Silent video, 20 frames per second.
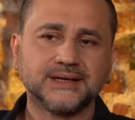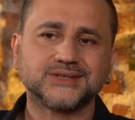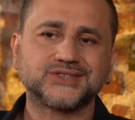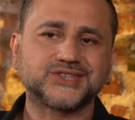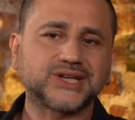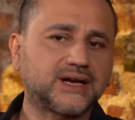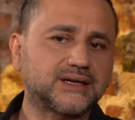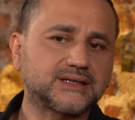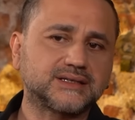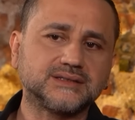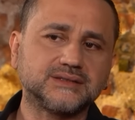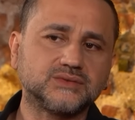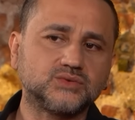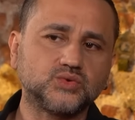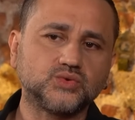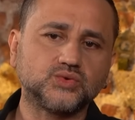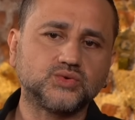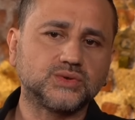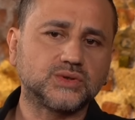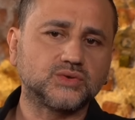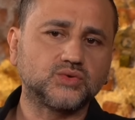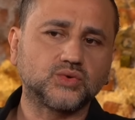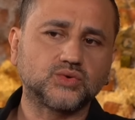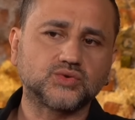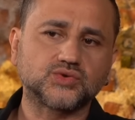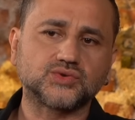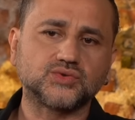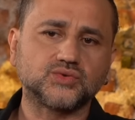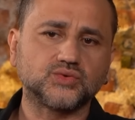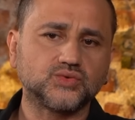Şarkının ruhuna
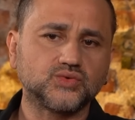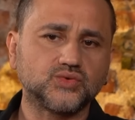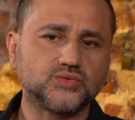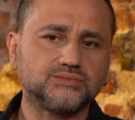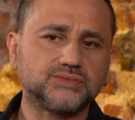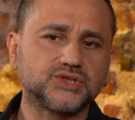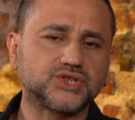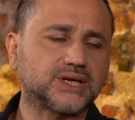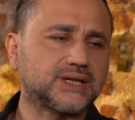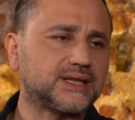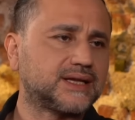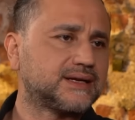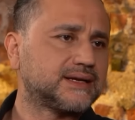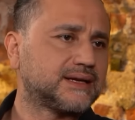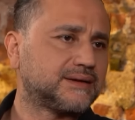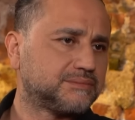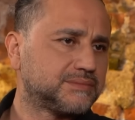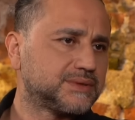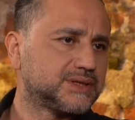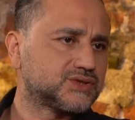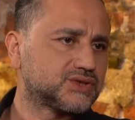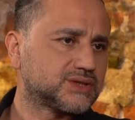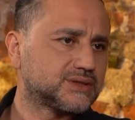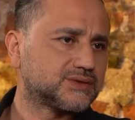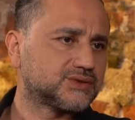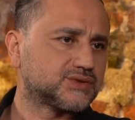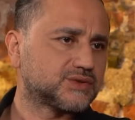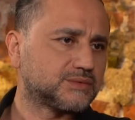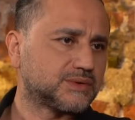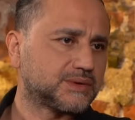dokusuna uygun bir şeyler yapmaya
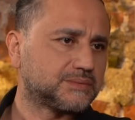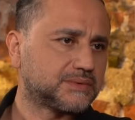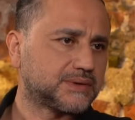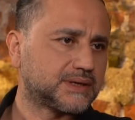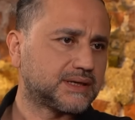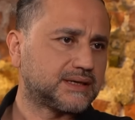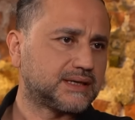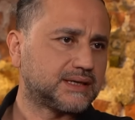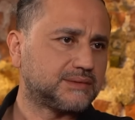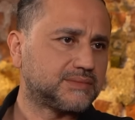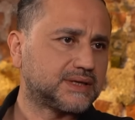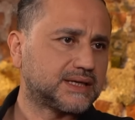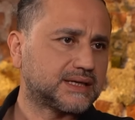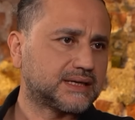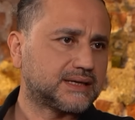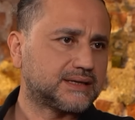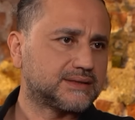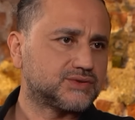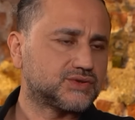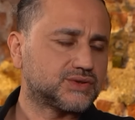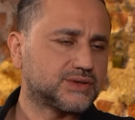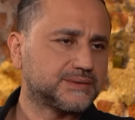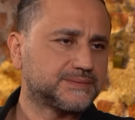çalıştım hep yani elimden gelince.